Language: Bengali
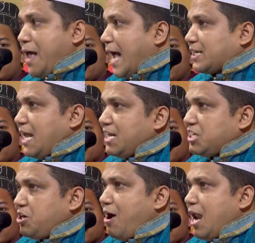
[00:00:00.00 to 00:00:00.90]
একটা
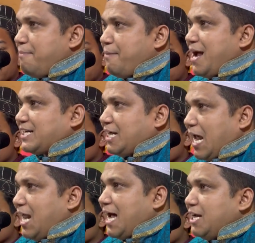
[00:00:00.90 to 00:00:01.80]
রিক্সাওয়ালা বাবা একটা
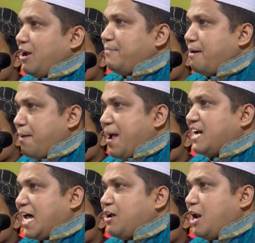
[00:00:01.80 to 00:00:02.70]
ঠেলা গাড়িওয়ালা বাবা ভ্যান
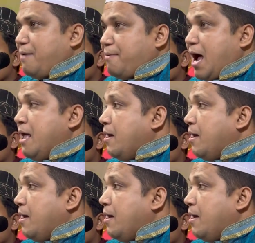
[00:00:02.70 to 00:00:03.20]
গাড়িওয়ালা বাবা